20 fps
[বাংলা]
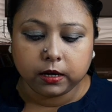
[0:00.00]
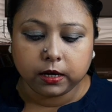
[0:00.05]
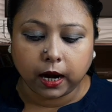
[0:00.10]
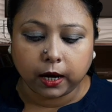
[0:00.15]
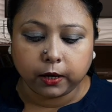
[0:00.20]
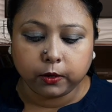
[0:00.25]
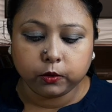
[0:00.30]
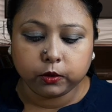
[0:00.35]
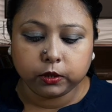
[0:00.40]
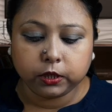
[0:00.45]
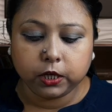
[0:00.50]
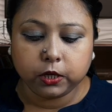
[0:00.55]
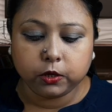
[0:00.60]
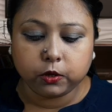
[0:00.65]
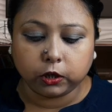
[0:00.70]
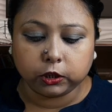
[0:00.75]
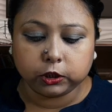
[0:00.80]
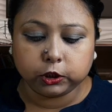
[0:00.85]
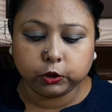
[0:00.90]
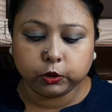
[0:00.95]
নাটকটির
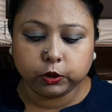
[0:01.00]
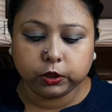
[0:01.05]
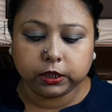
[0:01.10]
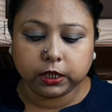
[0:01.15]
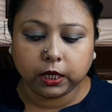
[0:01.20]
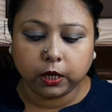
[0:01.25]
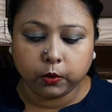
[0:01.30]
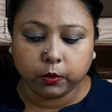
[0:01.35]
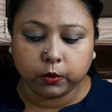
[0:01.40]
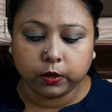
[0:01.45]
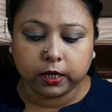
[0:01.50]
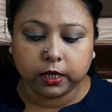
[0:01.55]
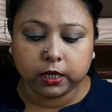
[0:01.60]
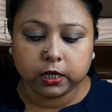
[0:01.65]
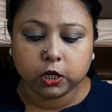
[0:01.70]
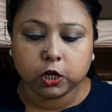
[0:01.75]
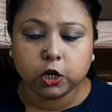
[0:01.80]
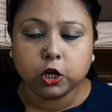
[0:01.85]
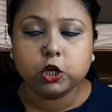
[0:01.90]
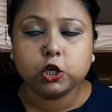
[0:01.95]
রচয়িতা হলেন
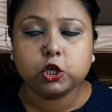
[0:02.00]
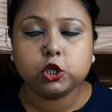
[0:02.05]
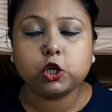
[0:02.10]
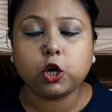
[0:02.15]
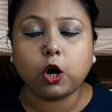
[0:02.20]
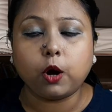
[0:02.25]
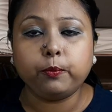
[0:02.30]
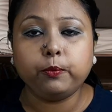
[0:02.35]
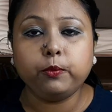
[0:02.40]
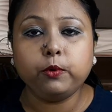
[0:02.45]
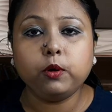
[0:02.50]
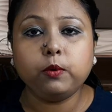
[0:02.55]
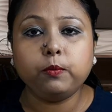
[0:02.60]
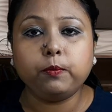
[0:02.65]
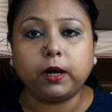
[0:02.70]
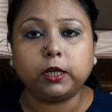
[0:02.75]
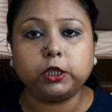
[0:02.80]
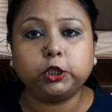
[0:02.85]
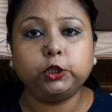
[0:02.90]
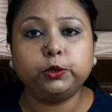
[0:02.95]
স্বপ্ন
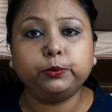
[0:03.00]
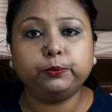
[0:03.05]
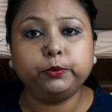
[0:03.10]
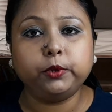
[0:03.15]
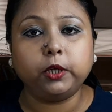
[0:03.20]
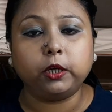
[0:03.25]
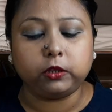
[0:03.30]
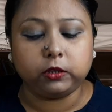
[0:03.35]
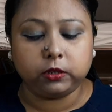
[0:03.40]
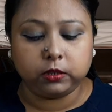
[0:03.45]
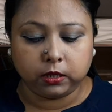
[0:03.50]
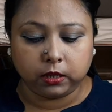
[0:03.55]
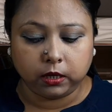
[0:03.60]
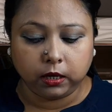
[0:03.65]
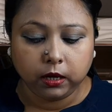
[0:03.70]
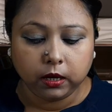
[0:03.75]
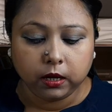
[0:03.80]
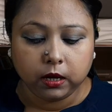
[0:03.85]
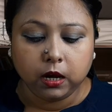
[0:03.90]
বাসব দত্তা